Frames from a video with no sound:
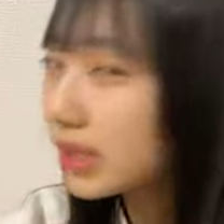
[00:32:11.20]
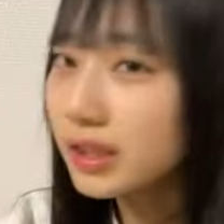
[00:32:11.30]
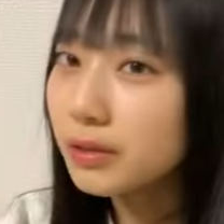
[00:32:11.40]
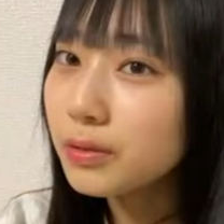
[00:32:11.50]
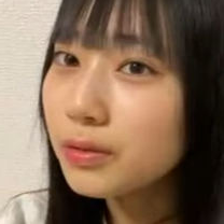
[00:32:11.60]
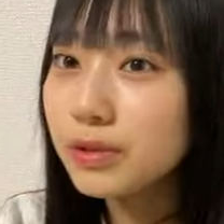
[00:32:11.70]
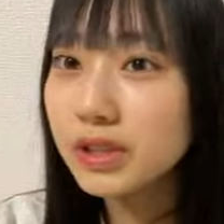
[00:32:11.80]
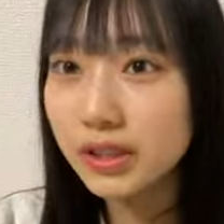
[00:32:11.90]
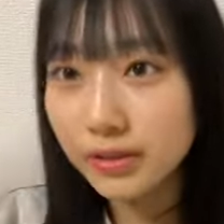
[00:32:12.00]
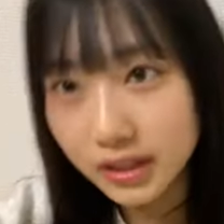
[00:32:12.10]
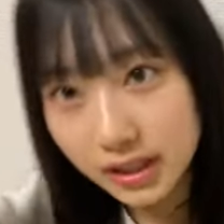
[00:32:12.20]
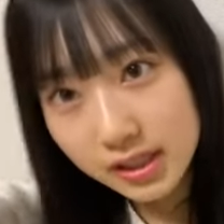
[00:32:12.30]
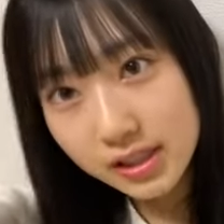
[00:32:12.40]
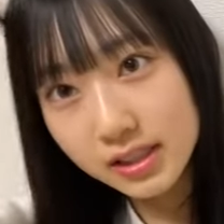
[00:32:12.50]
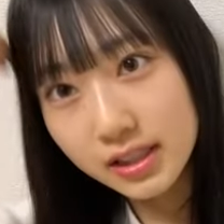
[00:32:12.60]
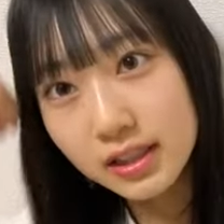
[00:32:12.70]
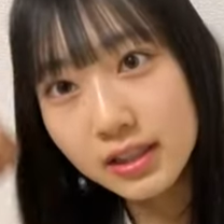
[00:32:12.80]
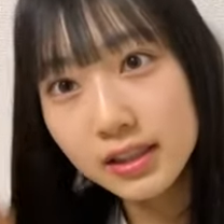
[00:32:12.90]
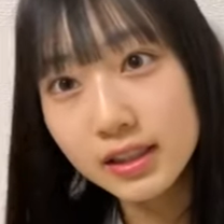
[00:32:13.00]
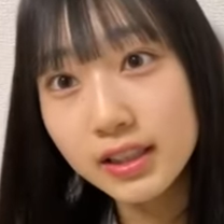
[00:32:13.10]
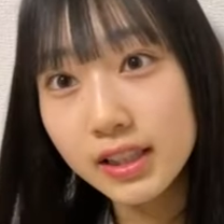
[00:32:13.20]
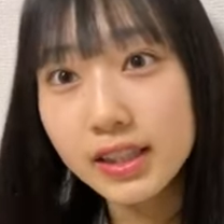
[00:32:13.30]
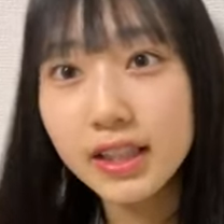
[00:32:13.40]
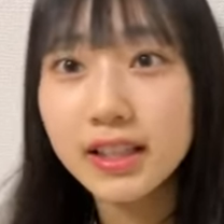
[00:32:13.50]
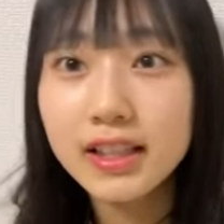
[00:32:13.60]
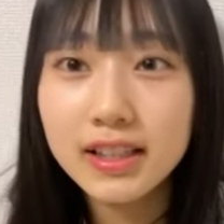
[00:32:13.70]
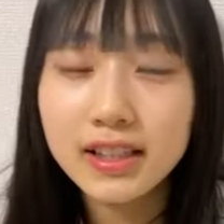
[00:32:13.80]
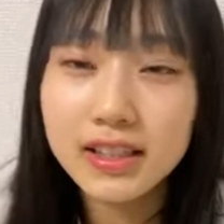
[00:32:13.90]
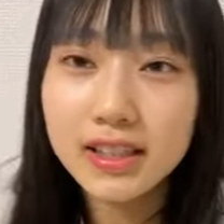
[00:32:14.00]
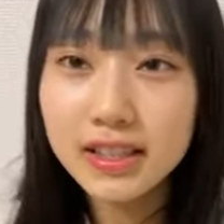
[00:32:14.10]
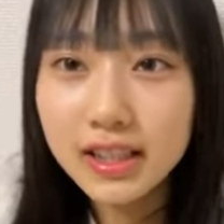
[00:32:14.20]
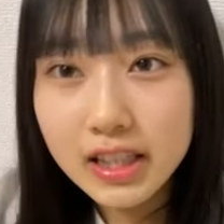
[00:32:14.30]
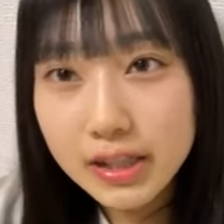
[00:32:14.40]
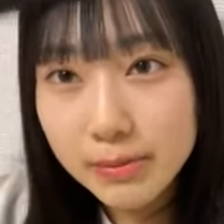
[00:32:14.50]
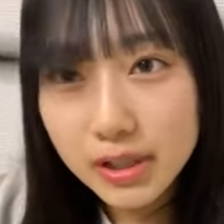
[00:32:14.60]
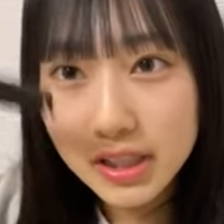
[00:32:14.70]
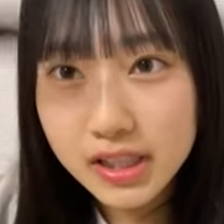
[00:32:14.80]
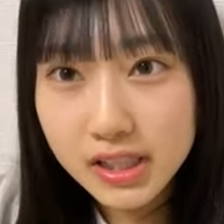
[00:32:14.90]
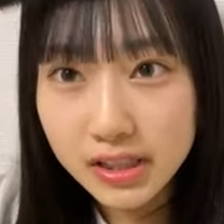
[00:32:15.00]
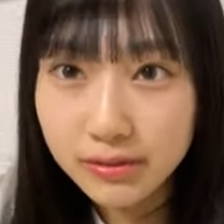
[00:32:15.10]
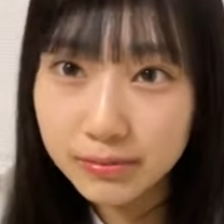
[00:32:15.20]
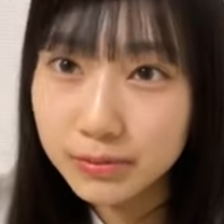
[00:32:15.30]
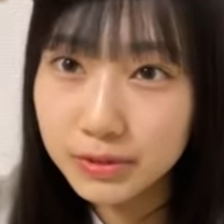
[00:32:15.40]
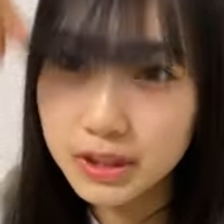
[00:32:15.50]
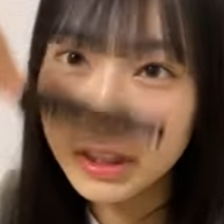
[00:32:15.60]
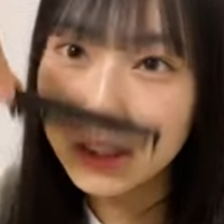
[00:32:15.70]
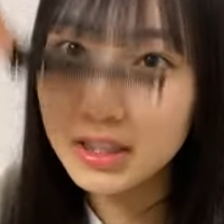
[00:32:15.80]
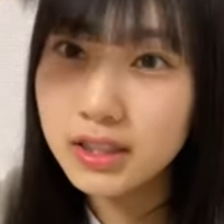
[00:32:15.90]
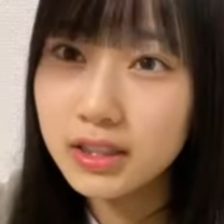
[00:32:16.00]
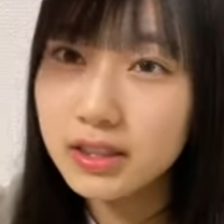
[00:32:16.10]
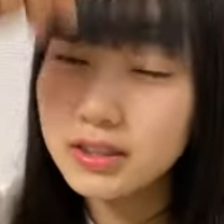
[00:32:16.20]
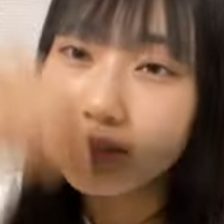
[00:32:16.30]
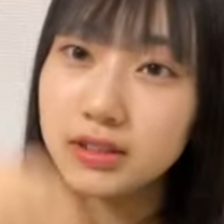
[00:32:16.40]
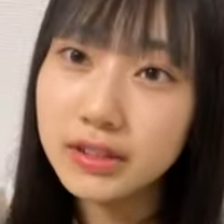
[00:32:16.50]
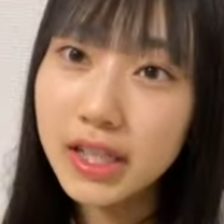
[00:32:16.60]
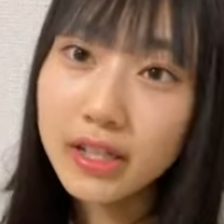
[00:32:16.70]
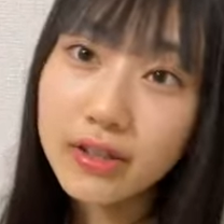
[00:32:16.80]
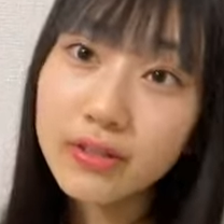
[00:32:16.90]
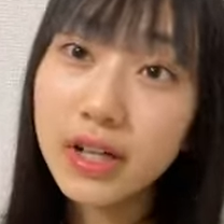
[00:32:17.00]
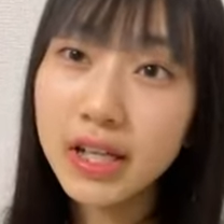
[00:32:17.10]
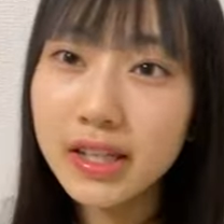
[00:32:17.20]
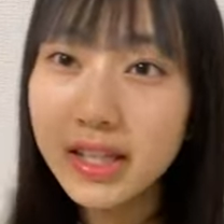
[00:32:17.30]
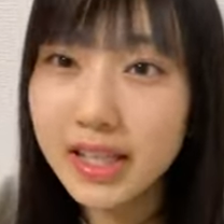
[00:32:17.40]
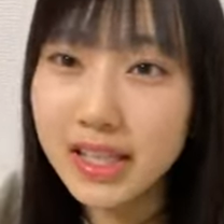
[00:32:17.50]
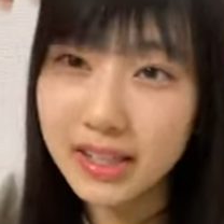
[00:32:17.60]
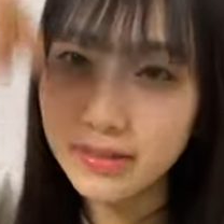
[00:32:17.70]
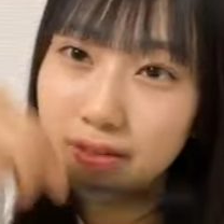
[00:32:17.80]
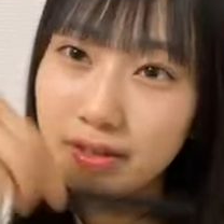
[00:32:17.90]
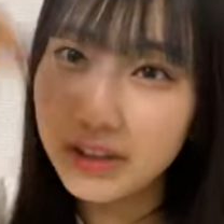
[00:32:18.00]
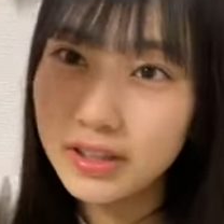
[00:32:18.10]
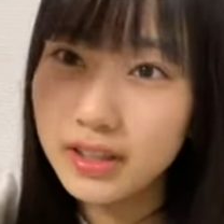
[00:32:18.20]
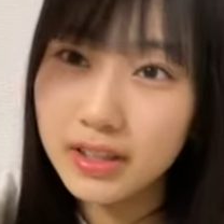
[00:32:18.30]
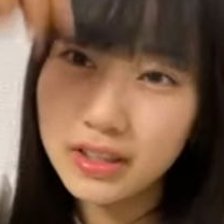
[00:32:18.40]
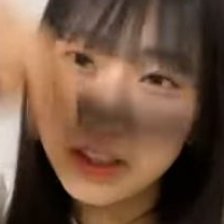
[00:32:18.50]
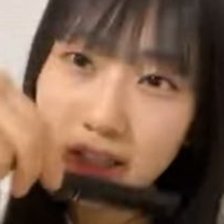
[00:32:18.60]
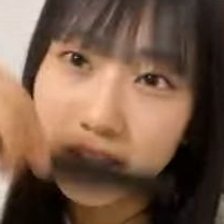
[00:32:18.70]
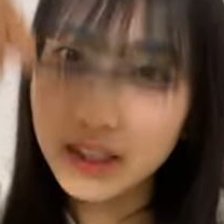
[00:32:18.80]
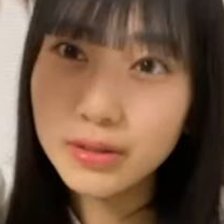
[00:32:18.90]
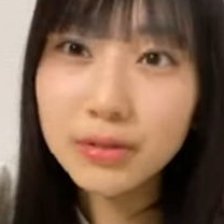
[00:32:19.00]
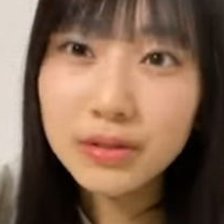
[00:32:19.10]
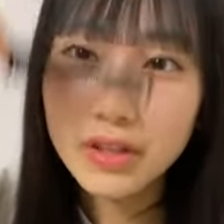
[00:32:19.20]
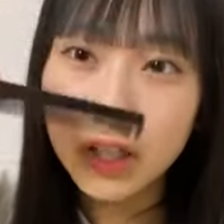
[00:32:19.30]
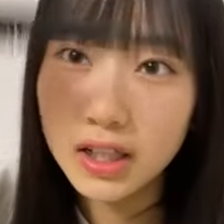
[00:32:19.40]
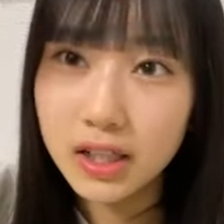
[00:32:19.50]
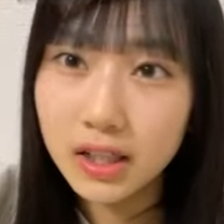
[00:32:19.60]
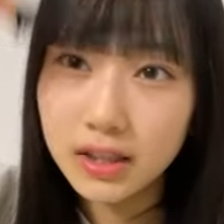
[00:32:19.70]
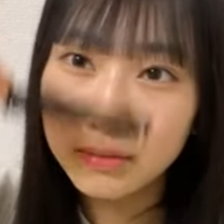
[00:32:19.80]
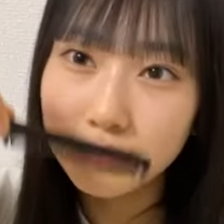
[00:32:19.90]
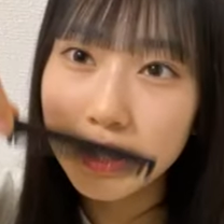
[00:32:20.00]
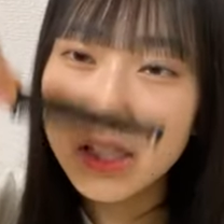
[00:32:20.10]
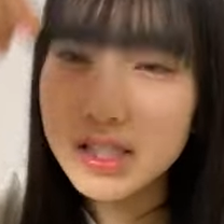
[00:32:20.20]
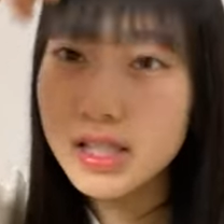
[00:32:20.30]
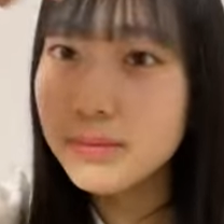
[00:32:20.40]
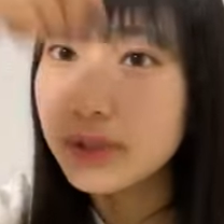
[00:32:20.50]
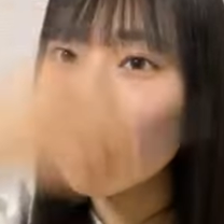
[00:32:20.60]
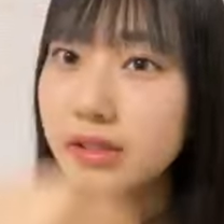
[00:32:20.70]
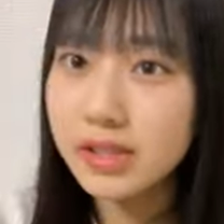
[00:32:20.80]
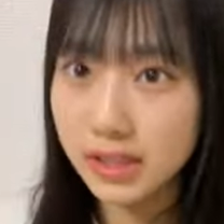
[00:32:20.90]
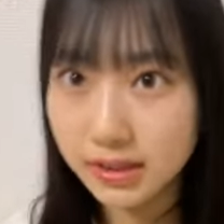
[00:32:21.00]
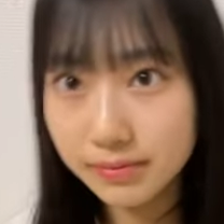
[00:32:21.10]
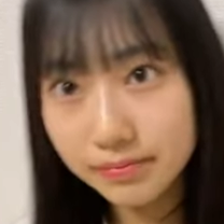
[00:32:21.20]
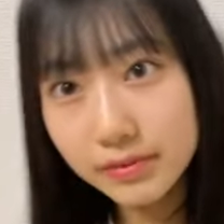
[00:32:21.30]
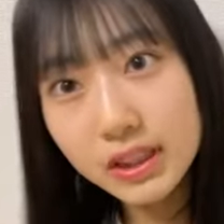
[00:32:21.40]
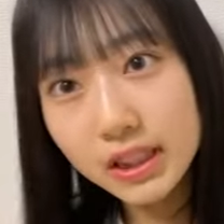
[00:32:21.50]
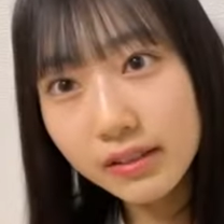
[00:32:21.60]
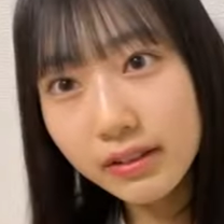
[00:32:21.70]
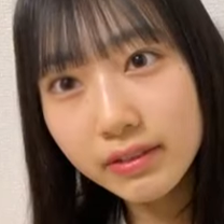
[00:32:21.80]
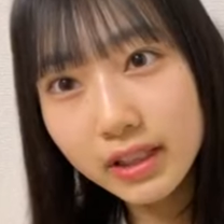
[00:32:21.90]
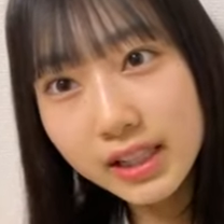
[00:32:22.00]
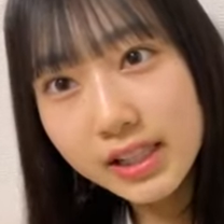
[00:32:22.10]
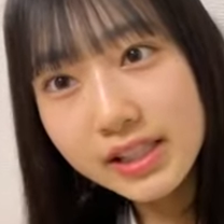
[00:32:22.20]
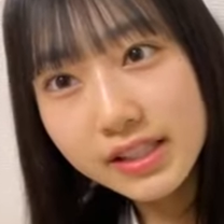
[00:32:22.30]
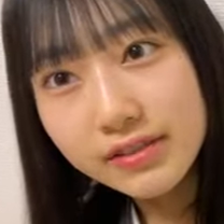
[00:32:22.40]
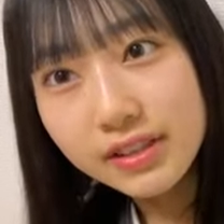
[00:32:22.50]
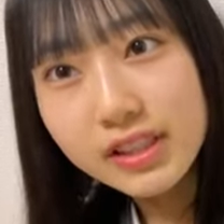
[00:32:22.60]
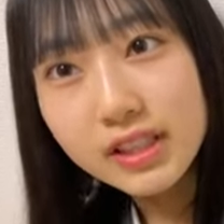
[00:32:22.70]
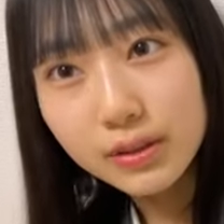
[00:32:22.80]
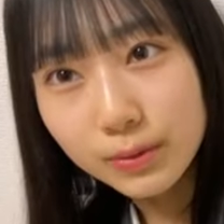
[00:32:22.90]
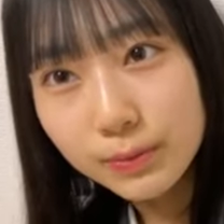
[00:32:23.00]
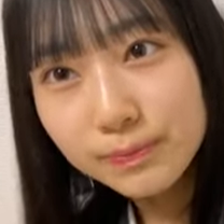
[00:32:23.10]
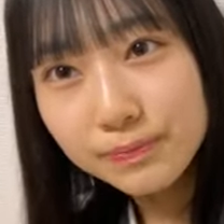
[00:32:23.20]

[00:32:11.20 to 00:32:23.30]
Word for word: さった高校生の方たちがいて何でも話しちゃうもうなんかそう内容は言えないけど言ったことはもうインスタでも出てるし裏側は言っちゃうんですけど